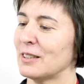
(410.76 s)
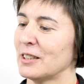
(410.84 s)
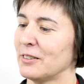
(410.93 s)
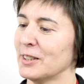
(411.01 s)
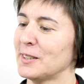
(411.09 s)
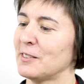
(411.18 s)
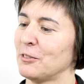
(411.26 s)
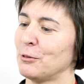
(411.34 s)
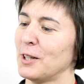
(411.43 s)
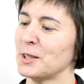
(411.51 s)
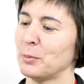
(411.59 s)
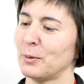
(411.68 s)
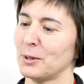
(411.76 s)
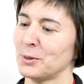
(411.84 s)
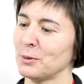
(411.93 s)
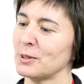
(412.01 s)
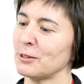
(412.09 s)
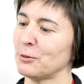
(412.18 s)
Соответственно, у нас
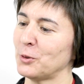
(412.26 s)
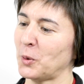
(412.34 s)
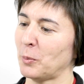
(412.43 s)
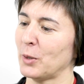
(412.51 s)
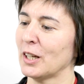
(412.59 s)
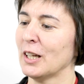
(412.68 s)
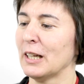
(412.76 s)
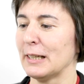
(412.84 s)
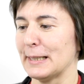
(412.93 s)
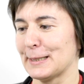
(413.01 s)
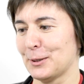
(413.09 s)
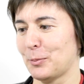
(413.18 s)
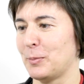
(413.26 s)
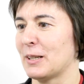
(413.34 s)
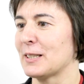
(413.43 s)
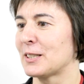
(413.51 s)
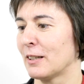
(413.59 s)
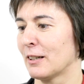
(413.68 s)
образуются формы, если,
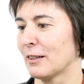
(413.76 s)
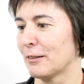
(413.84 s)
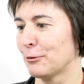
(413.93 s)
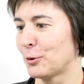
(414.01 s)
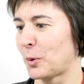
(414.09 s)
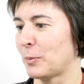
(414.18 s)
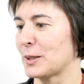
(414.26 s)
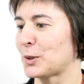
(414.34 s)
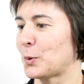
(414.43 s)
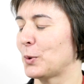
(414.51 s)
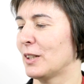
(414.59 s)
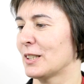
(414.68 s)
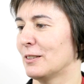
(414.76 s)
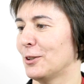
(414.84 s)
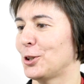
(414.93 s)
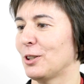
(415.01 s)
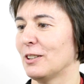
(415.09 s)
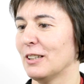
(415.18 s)
например, э, форма исходная
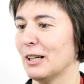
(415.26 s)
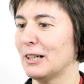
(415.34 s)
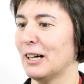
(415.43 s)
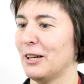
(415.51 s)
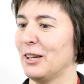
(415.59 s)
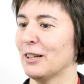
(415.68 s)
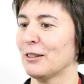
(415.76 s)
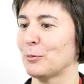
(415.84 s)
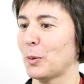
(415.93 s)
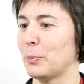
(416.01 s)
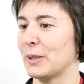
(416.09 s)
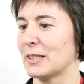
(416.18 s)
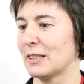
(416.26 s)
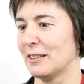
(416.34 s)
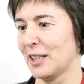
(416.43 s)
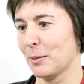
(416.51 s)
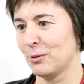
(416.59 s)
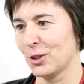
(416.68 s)
сначала на горе, мы
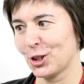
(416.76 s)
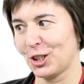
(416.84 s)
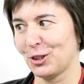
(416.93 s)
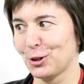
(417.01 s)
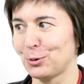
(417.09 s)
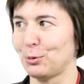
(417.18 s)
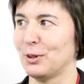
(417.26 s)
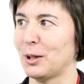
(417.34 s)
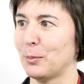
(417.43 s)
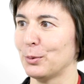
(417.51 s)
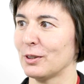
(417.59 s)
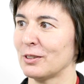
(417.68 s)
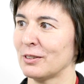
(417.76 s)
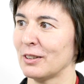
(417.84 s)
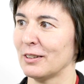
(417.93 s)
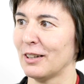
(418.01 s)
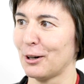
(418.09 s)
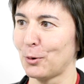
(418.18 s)
присоединяем движение туда будет
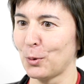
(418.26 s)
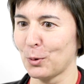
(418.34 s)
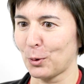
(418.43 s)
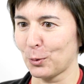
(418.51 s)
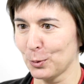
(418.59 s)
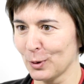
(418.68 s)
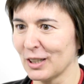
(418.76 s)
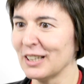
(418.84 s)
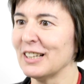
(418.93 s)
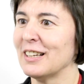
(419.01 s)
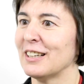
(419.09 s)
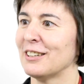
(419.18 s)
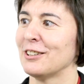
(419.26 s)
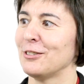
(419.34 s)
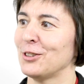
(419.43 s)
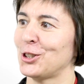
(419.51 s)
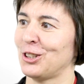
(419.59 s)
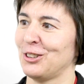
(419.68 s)
на гору,
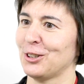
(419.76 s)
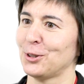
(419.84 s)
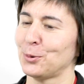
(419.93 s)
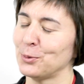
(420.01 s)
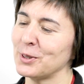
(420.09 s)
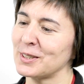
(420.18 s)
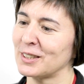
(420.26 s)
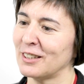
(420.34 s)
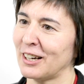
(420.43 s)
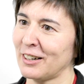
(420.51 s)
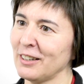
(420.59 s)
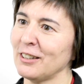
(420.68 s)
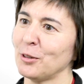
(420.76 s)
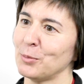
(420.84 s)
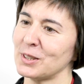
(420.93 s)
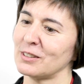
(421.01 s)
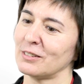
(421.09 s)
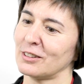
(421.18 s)
движение оттуда с горы и
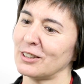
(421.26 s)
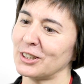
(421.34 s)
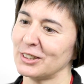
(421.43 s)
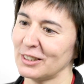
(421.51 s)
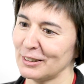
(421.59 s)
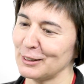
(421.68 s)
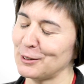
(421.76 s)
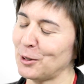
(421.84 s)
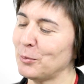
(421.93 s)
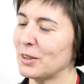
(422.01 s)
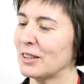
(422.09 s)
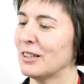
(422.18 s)
местонахождение там на